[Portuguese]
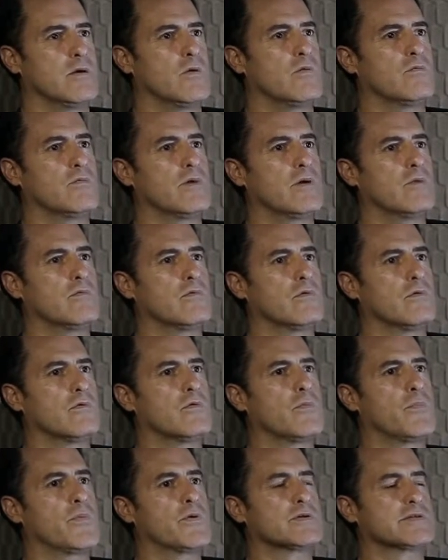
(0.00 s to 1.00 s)
um, é um
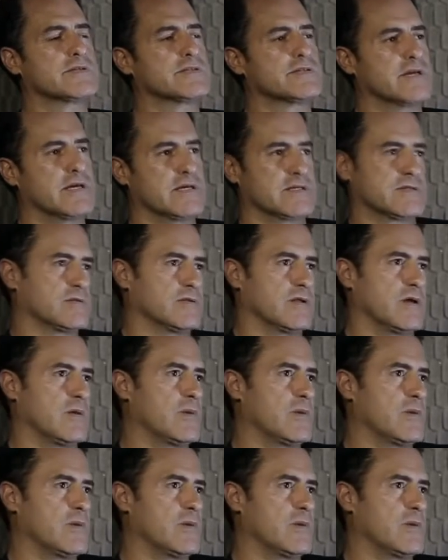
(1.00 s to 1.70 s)
longo processo, né?